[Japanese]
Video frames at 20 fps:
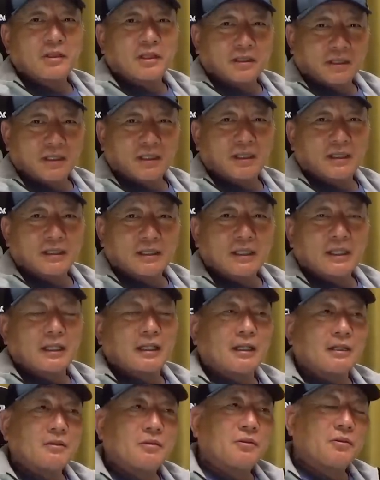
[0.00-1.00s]
うだね、だか
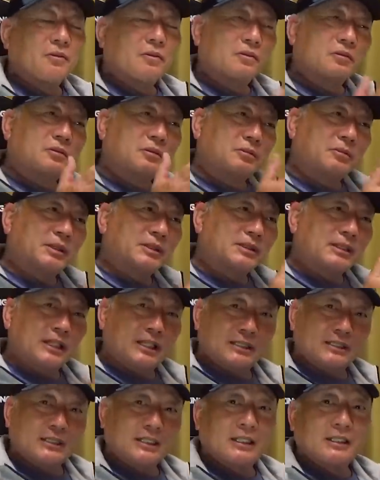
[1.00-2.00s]
らあの栗林が
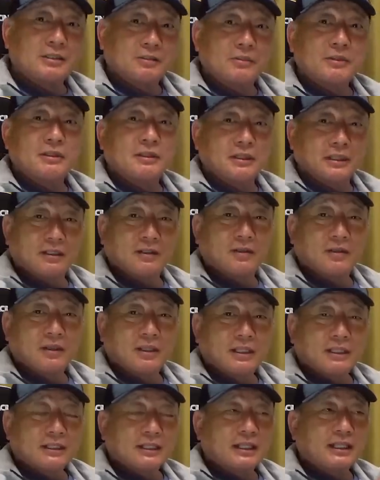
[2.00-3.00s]
8回でもいいんだよ、
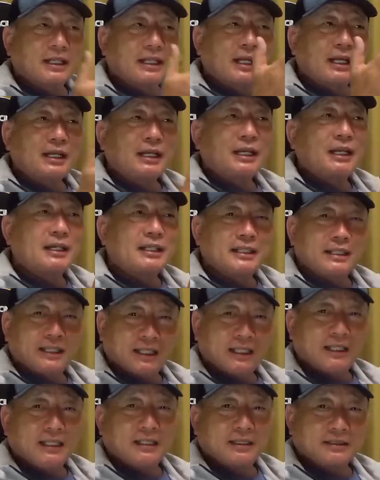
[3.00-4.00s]
ただランナーい
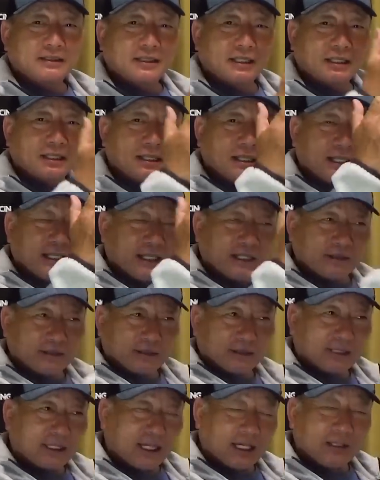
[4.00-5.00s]
ない、うん、
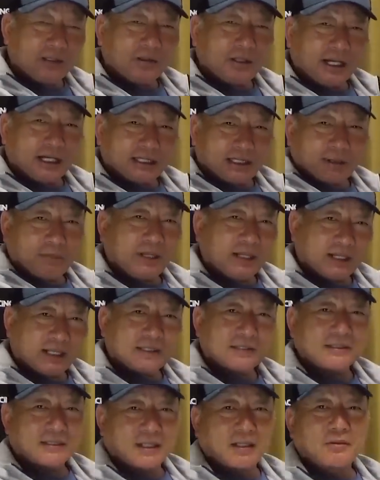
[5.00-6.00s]
回の頭か
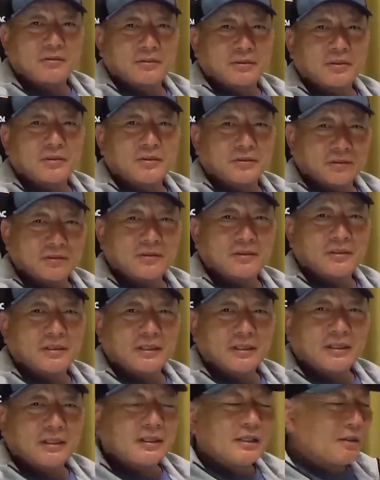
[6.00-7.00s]
ら使うというなる
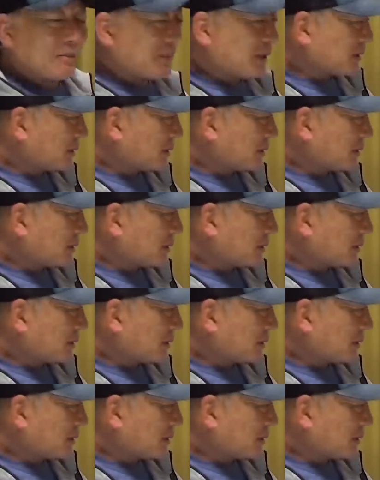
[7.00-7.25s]
ほどま